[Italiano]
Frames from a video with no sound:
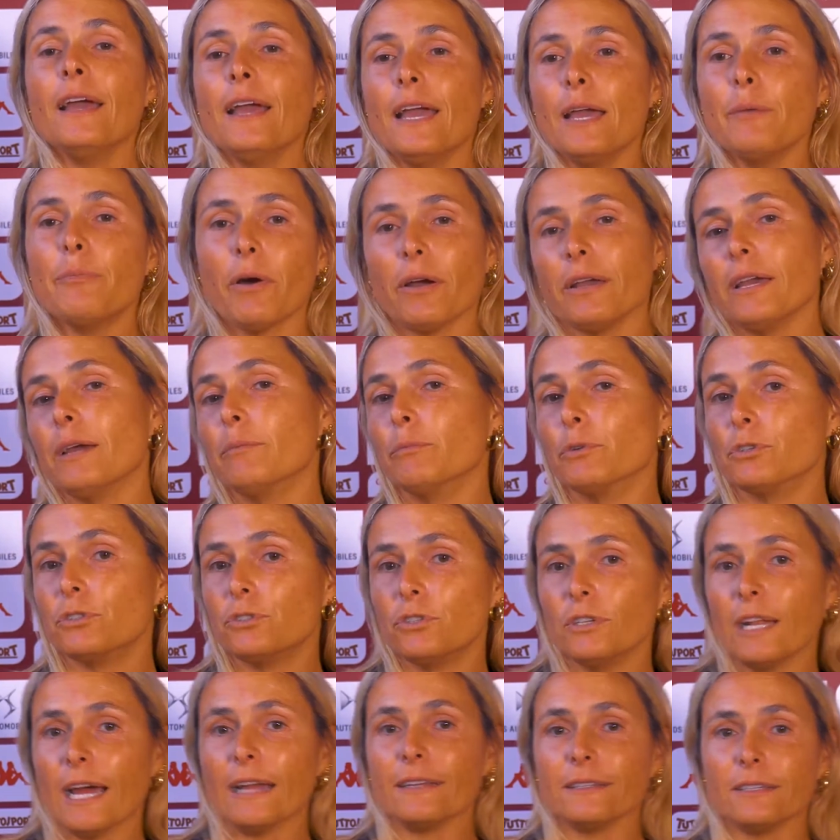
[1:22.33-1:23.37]
e poi è
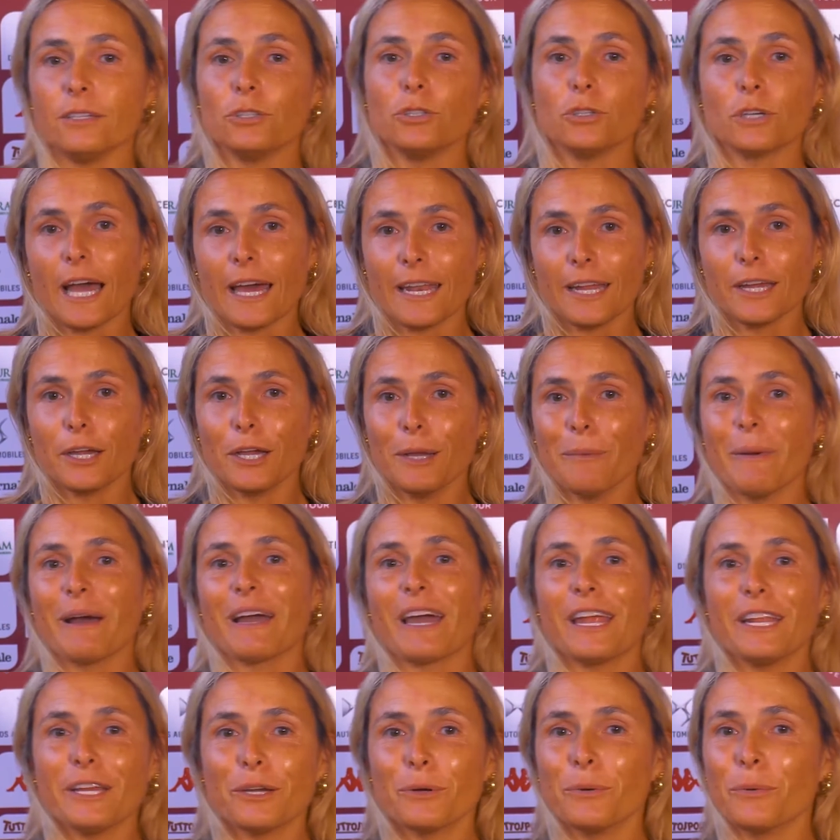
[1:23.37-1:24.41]
emozionante giocare
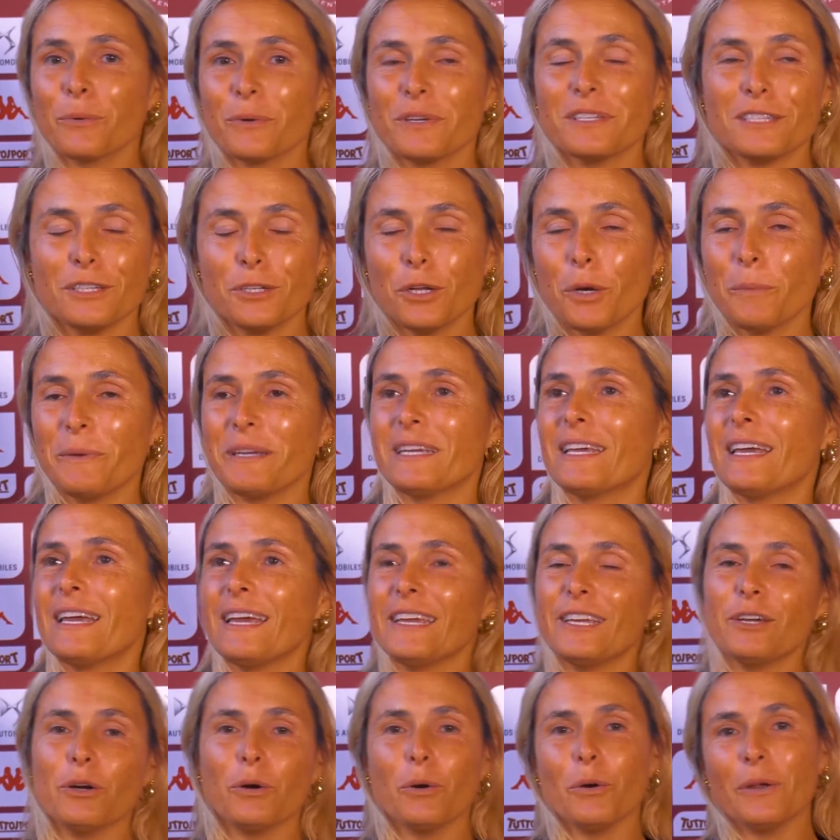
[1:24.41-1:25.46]
magari con questi nomi che
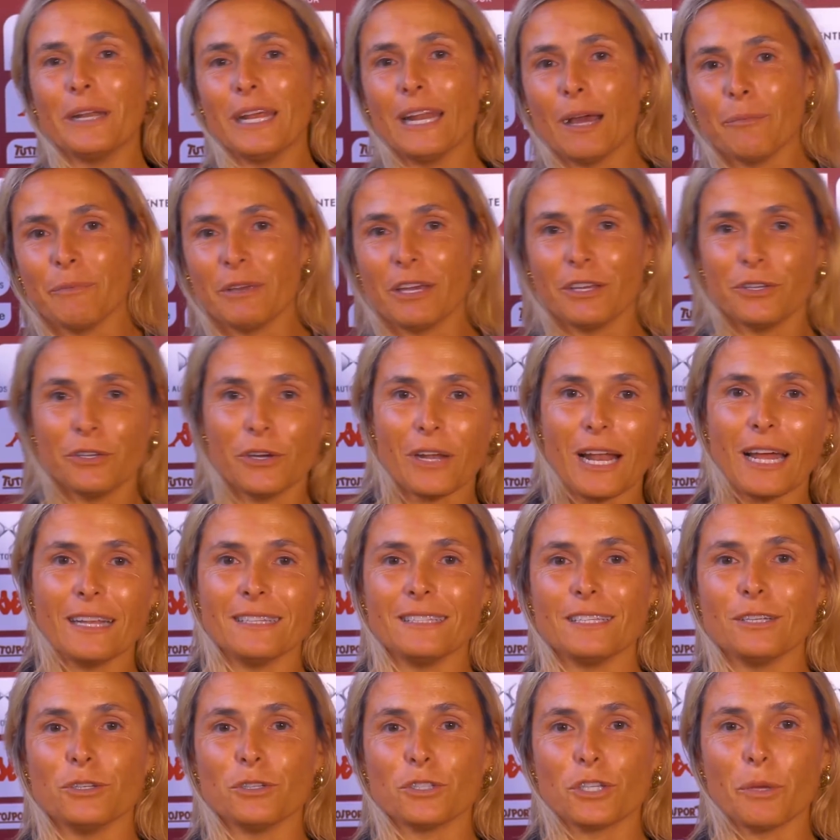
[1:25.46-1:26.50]
io nella mia
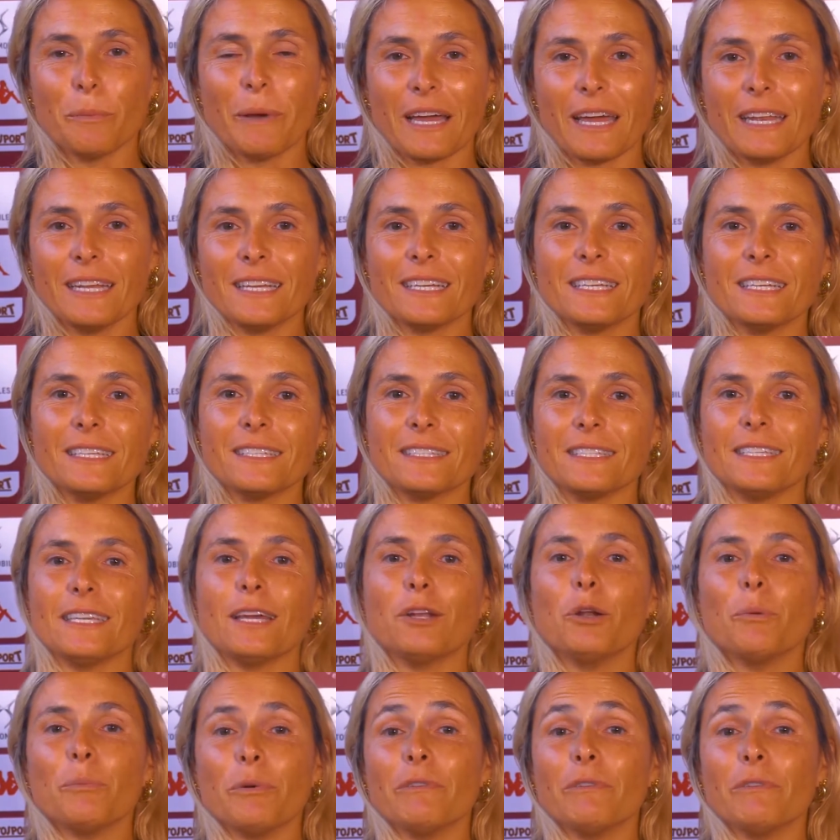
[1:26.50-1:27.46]
ignoranza non so magari chi siano,